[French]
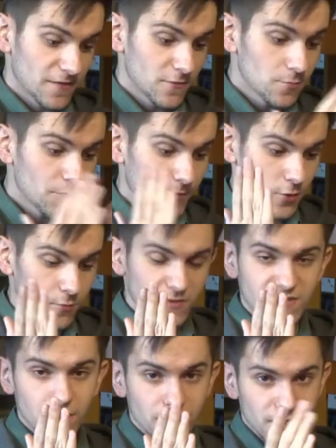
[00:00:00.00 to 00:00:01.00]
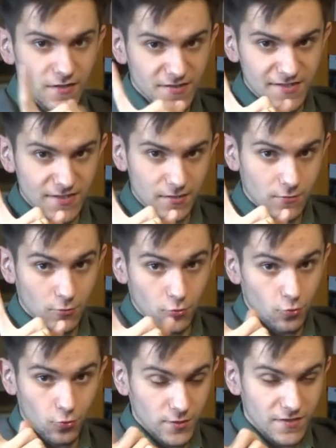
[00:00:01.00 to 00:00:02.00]
exemple, on va commencer avec elle, c'est
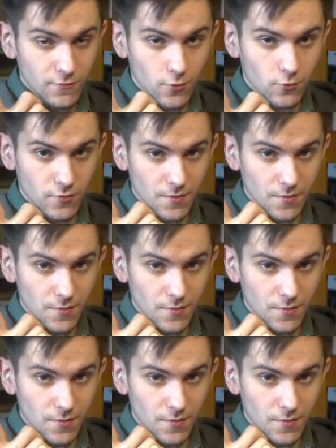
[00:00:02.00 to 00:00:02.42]
le connecteur qu'on